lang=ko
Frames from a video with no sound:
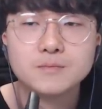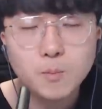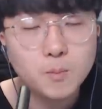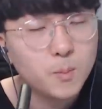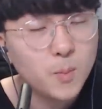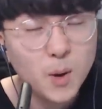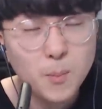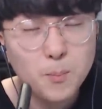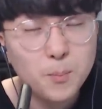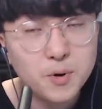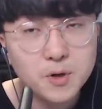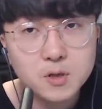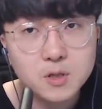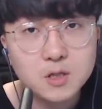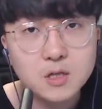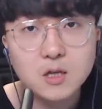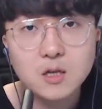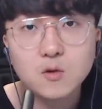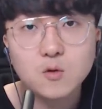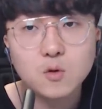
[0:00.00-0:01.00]
몇
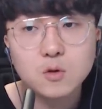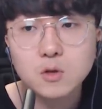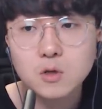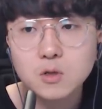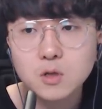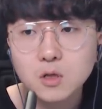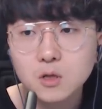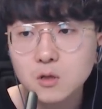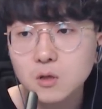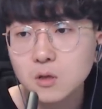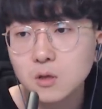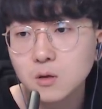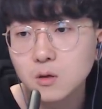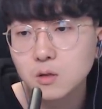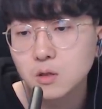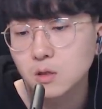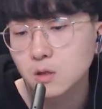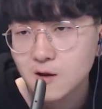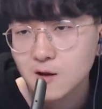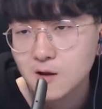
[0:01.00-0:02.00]
번째 도전이죠 이거
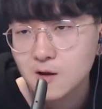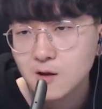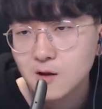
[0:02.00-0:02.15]
지금?